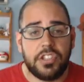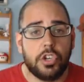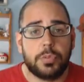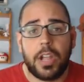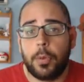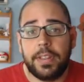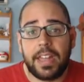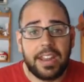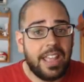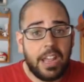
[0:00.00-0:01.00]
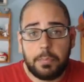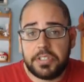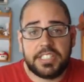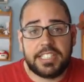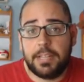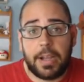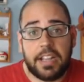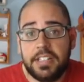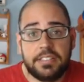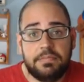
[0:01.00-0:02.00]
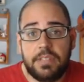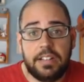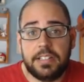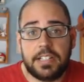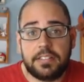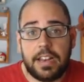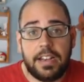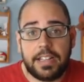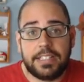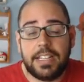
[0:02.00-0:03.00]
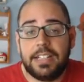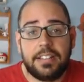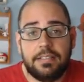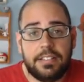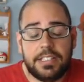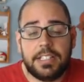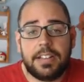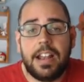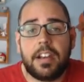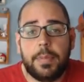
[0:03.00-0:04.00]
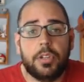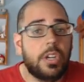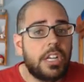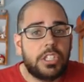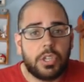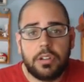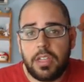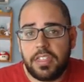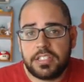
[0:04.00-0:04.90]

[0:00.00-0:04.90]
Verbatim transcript: Yo os voy a comentar pues esas imágenes del teaser trailer, que es que el, teaser trailer, repito, son 15